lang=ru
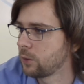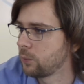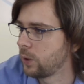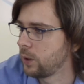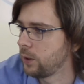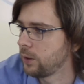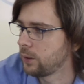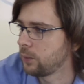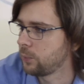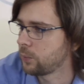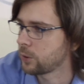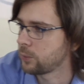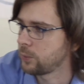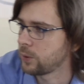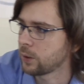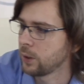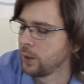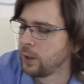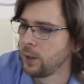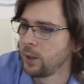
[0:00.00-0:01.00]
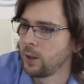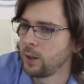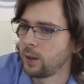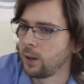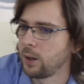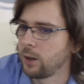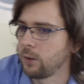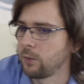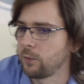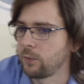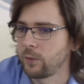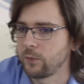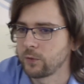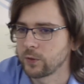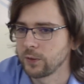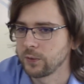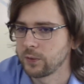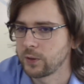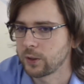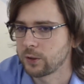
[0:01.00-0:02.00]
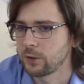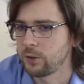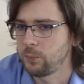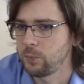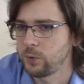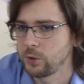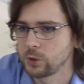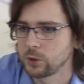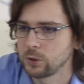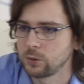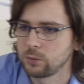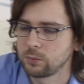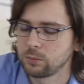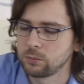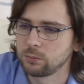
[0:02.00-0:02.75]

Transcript: маленький пример, а вам ВКонтакте пишет